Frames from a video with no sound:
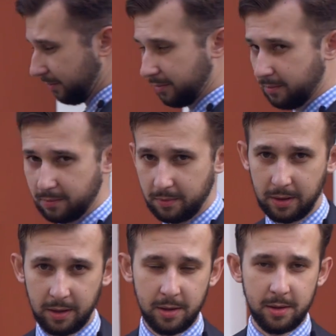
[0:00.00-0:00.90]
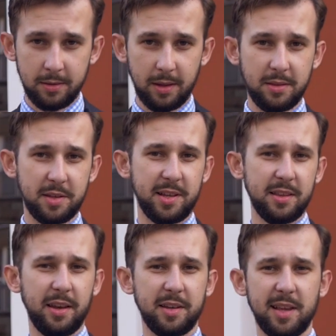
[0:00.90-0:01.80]
I'm out. Ten
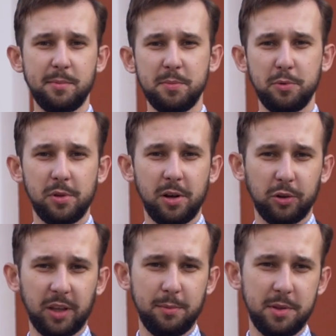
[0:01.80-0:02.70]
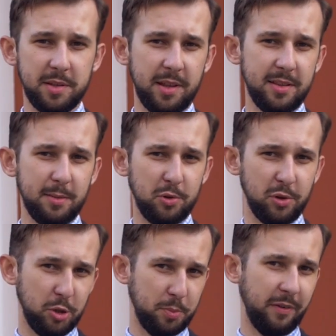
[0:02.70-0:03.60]
niezdany egzamin był tylko takim incydentem,
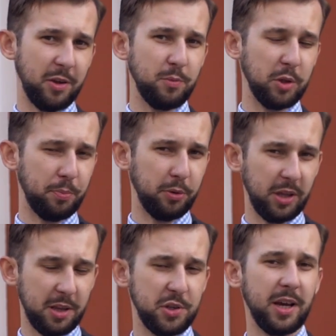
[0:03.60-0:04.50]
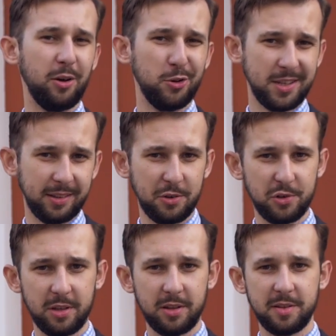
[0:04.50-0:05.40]
który doprowadził mnie do podjęcia
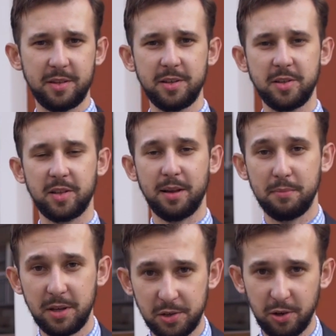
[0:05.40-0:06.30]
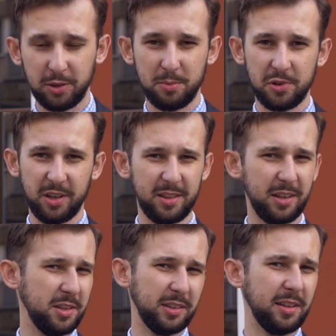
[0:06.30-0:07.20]
ostatecznej decyzji. Ta myśl o tym, że
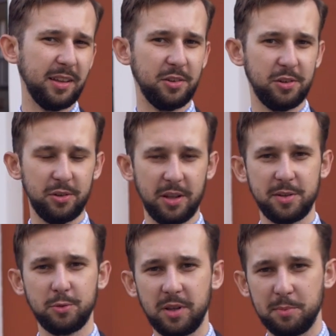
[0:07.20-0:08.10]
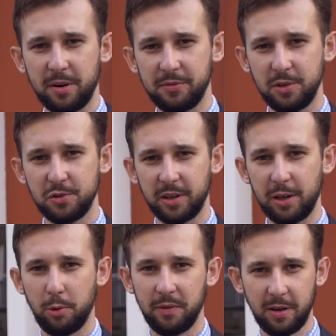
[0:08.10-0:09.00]
jednak nie nadaje się na studia prawnicze,
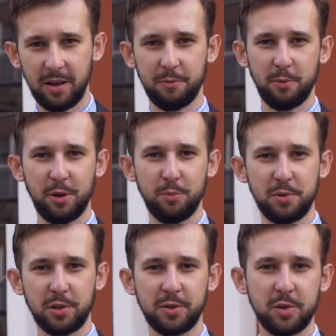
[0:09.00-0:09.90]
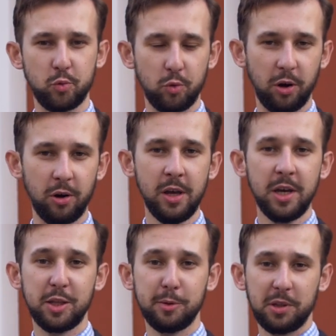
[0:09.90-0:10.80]
kiełkowała w moim myśle dosyć długo.
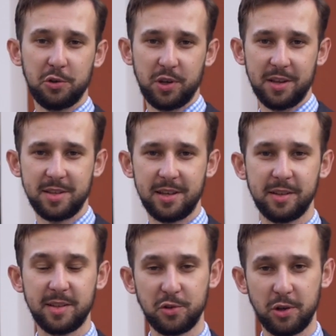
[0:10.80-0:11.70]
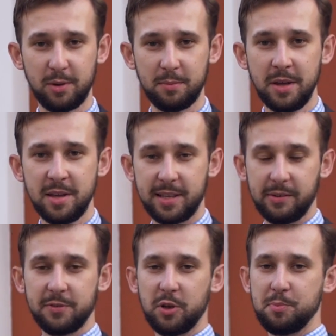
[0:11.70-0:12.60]
I to był też czas, kiedy zacząłem
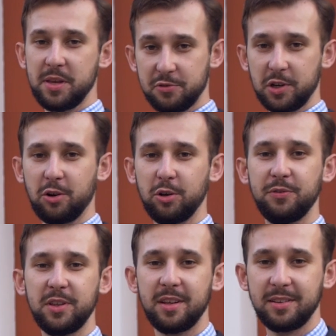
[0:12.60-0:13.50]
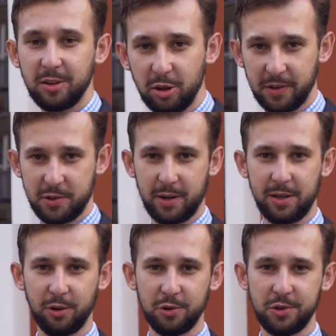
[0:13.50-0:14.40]
stawiać swoje pierwsze kroki w internetowej
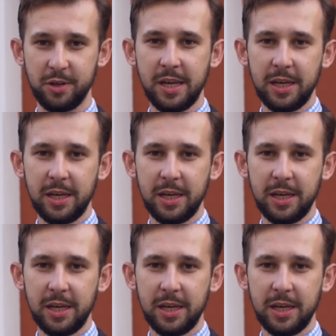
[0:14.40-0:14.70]
działalności.